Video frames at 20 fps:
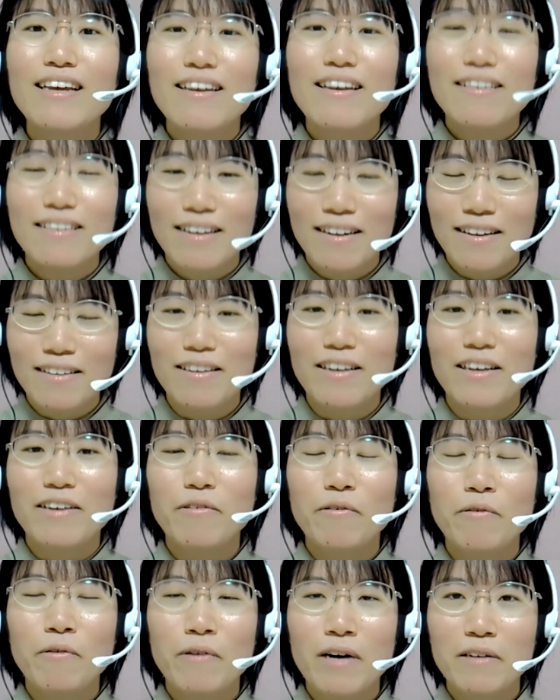さらに
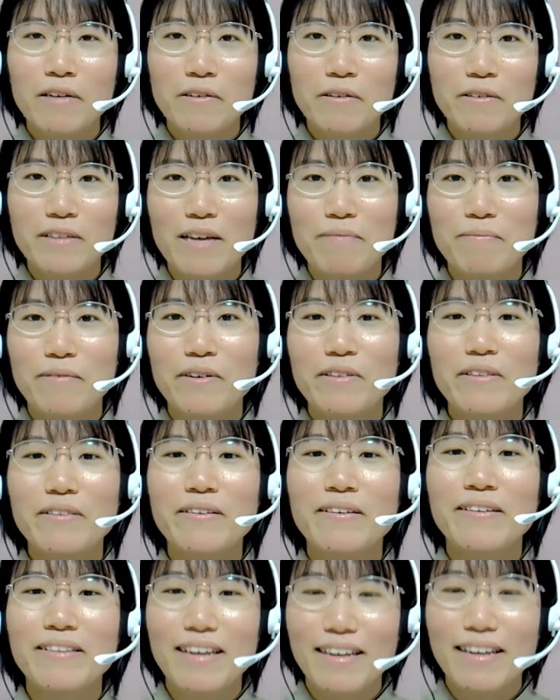合格得点も
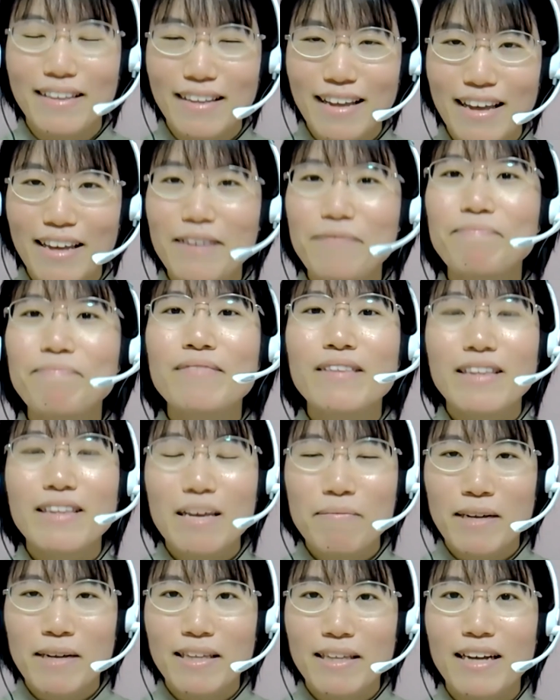ついていて
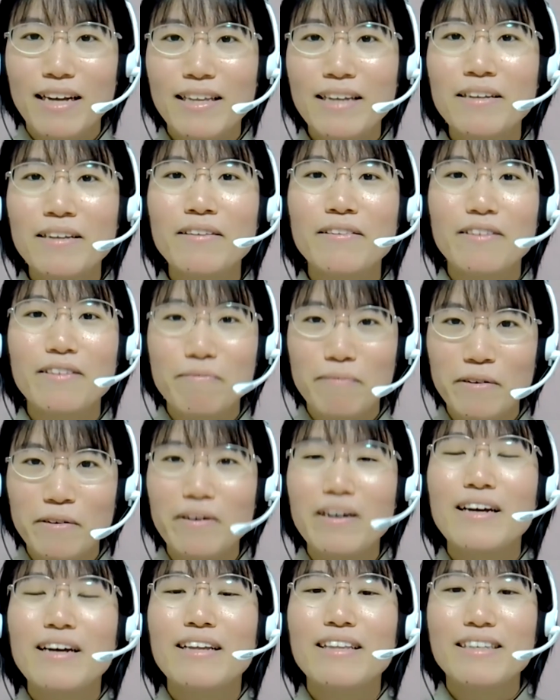でまたテキスト
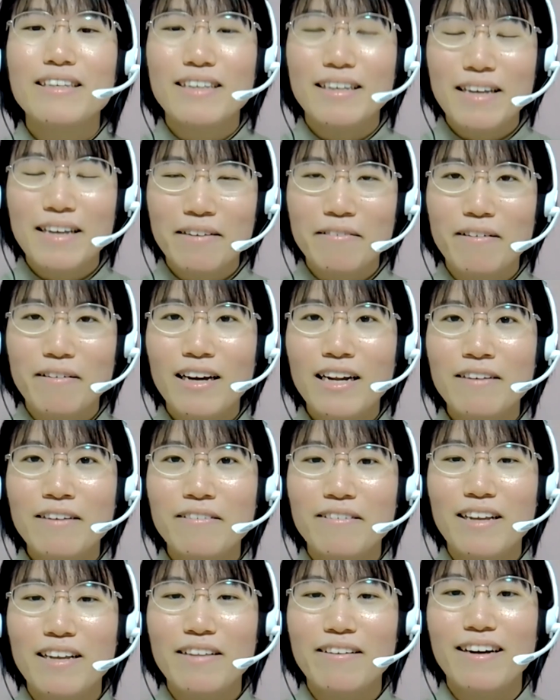も私は結構
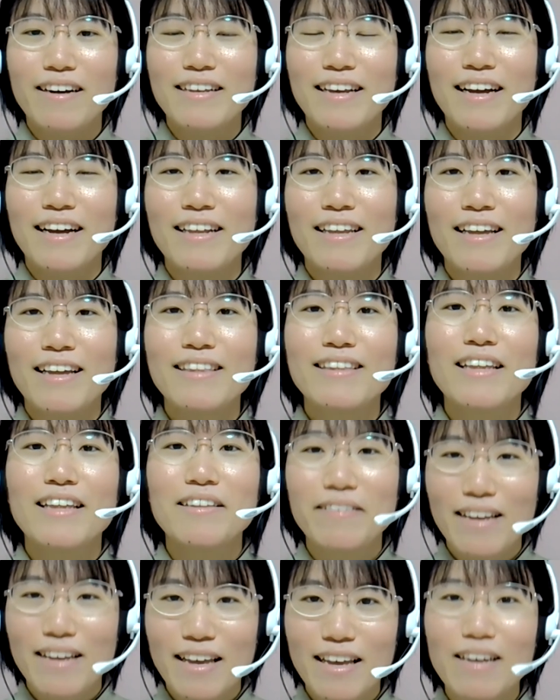カラフルなのが苦手だった
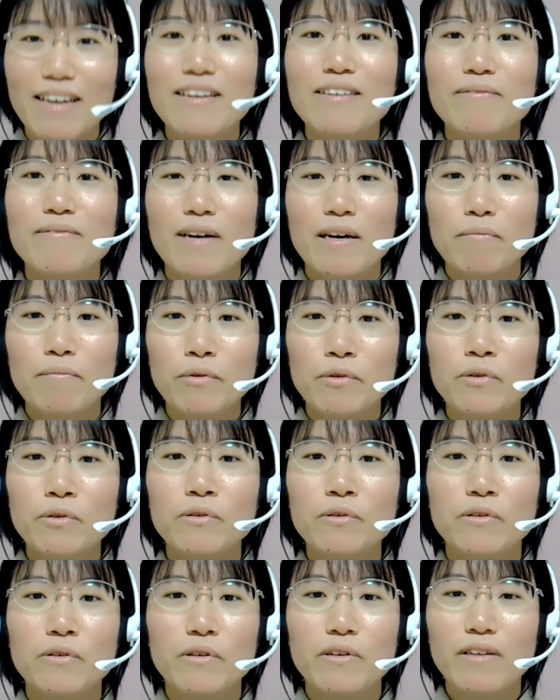ので、まあ、
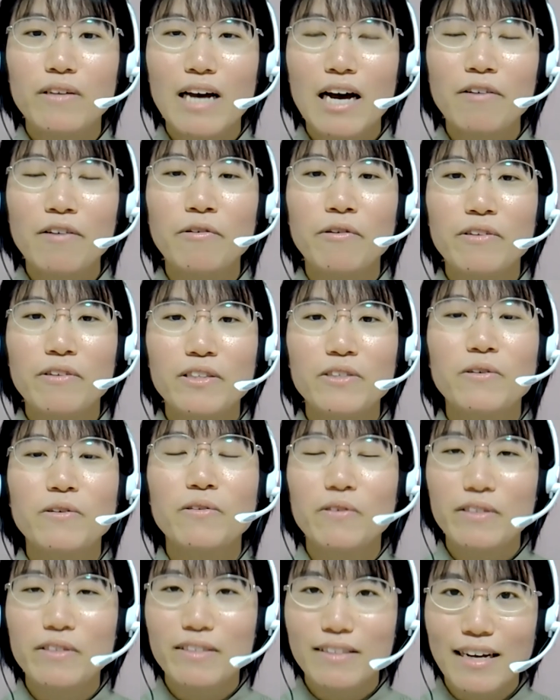ブルー青を基調
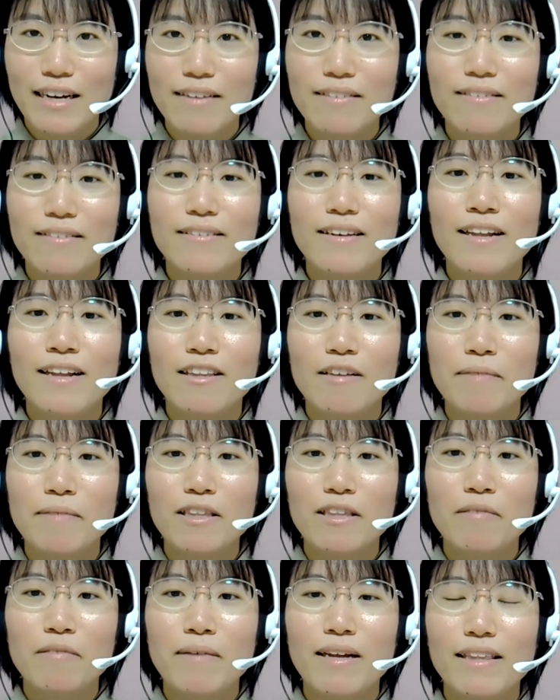としたすっきりとま
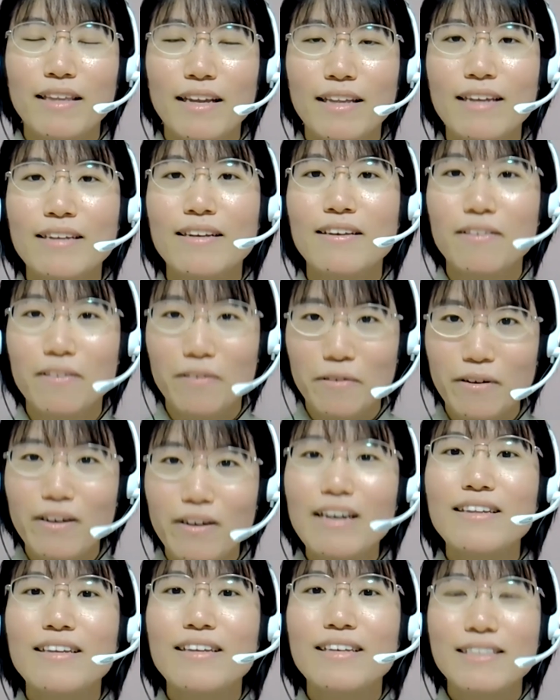とまったテキスト
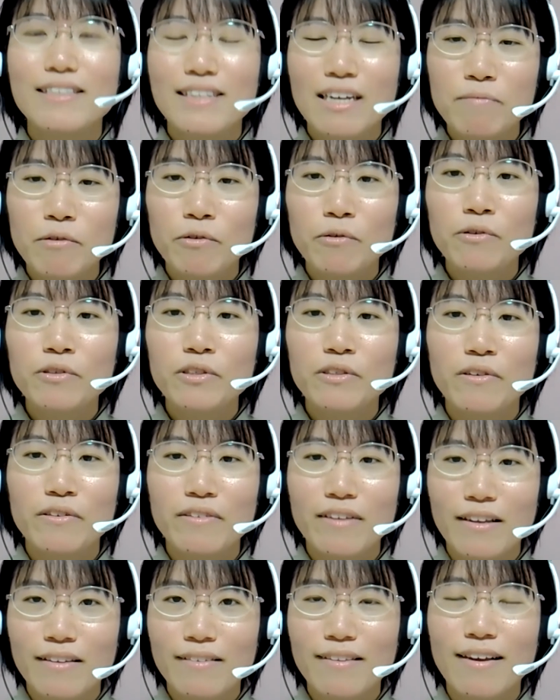でしかも講師の
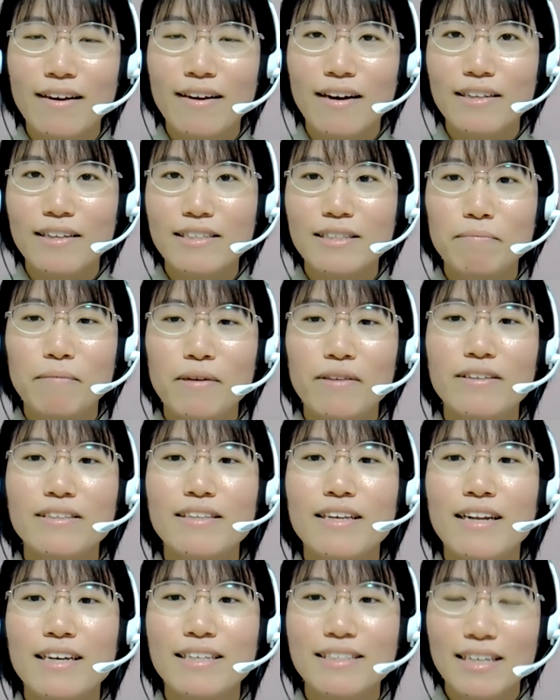先生が執筆し
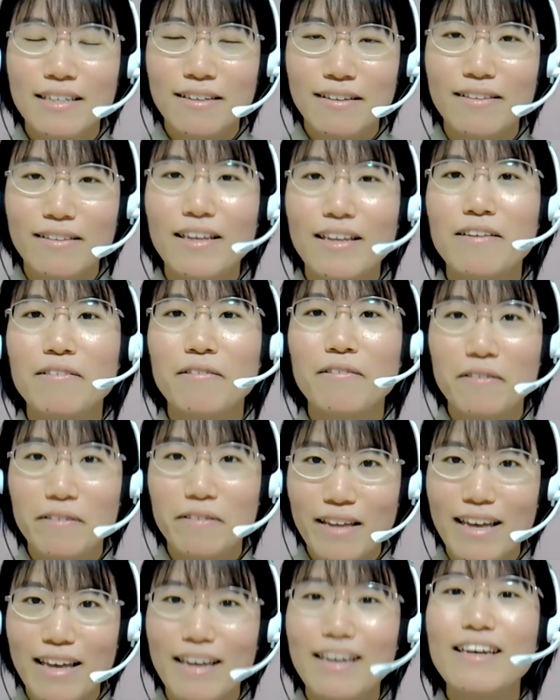ていらっしゃるっていうこ
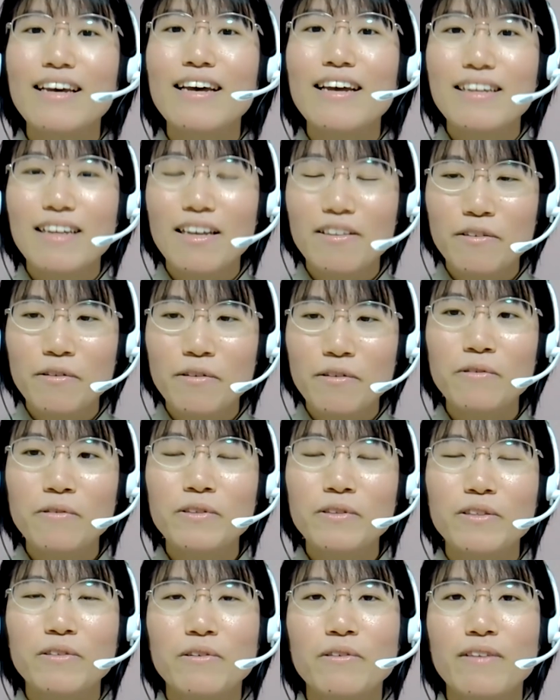とででその
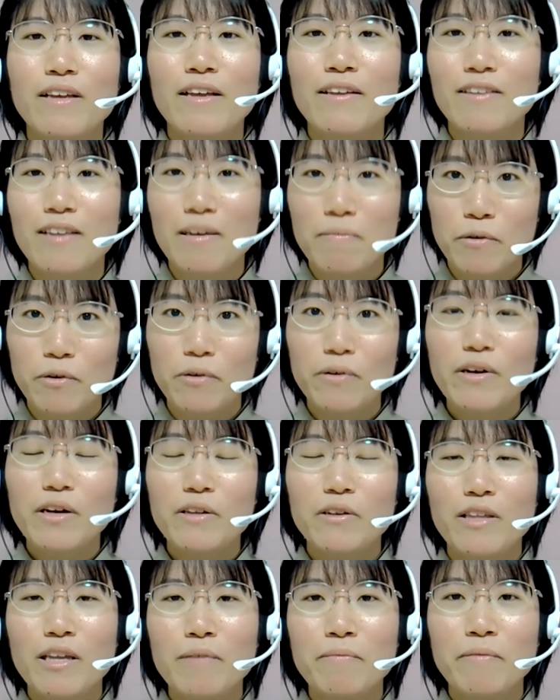講師の先生も
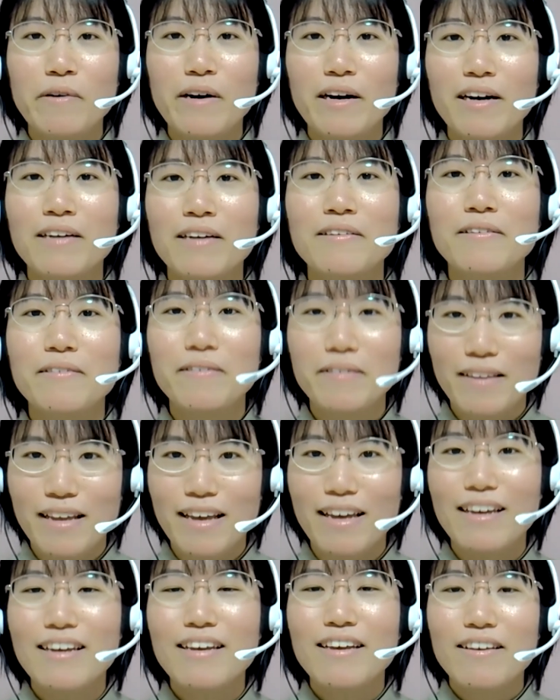とても明るく
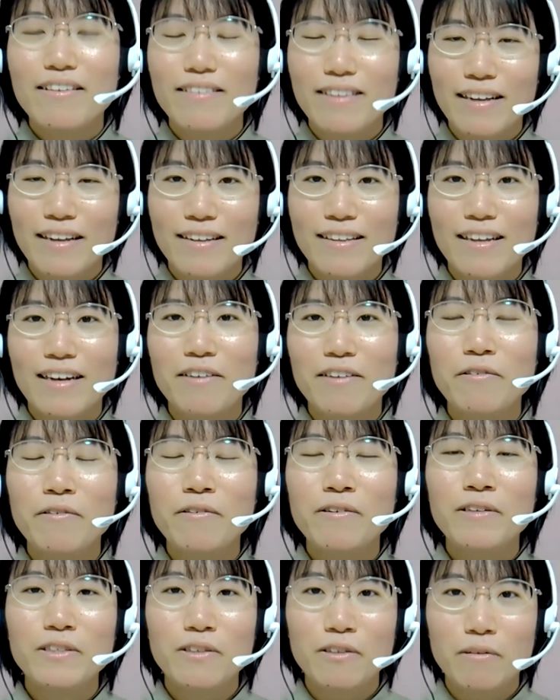て素敵な
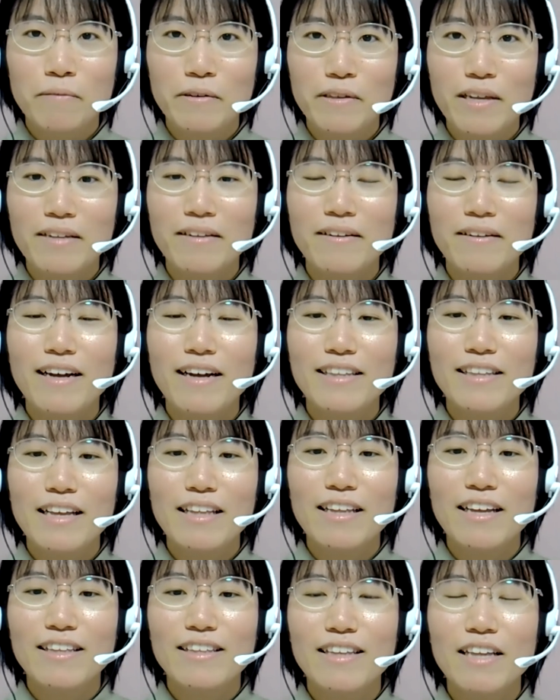好印象の持てる方
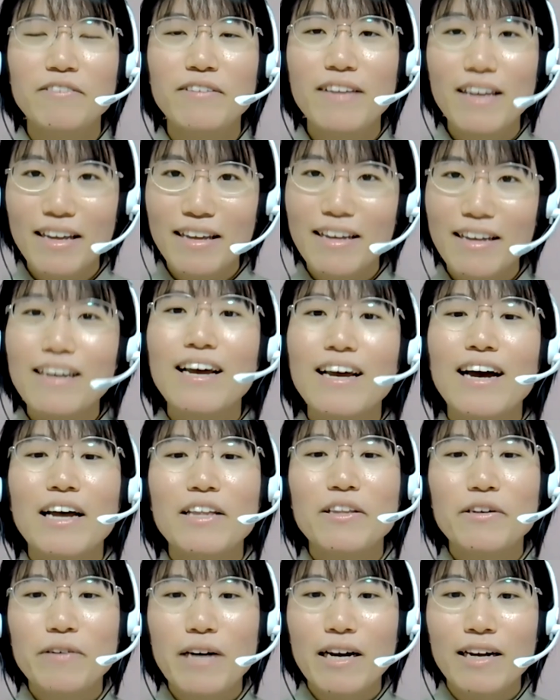だったので
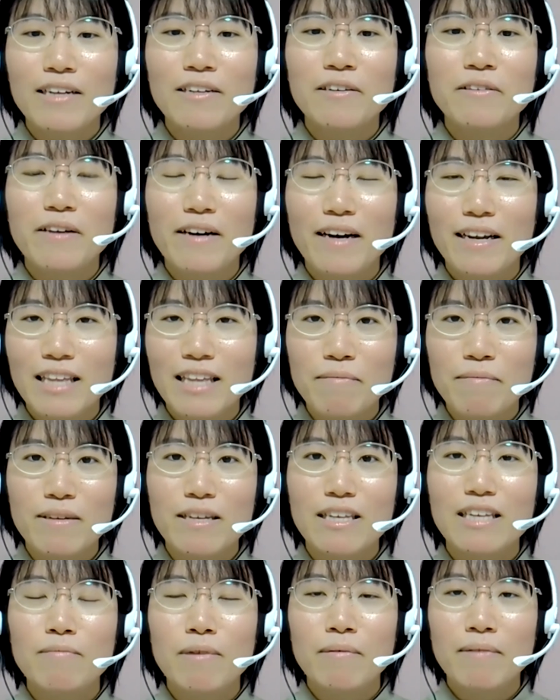アガルートアカデミー
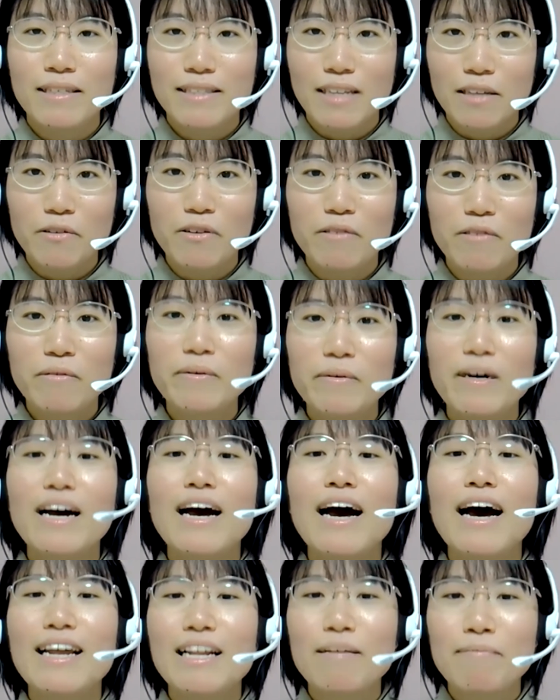に決めましたというのも
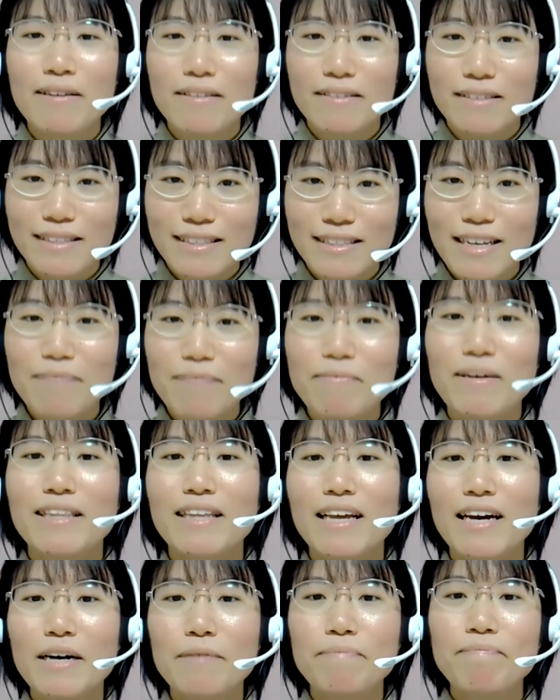ありますしま
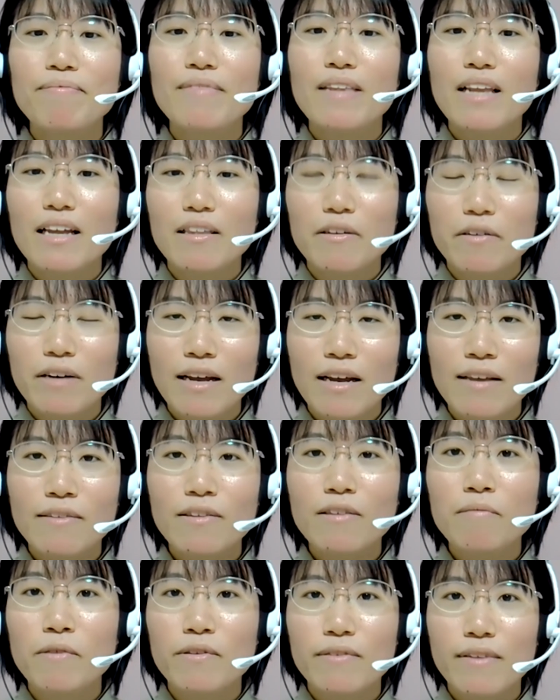たの回
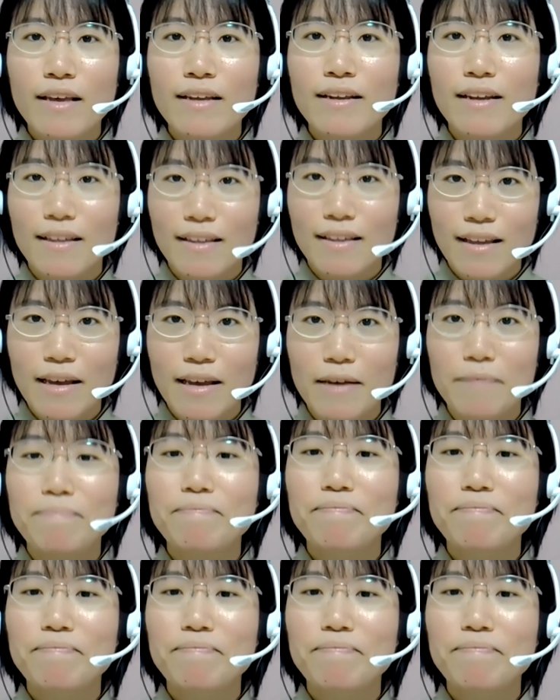数無制限で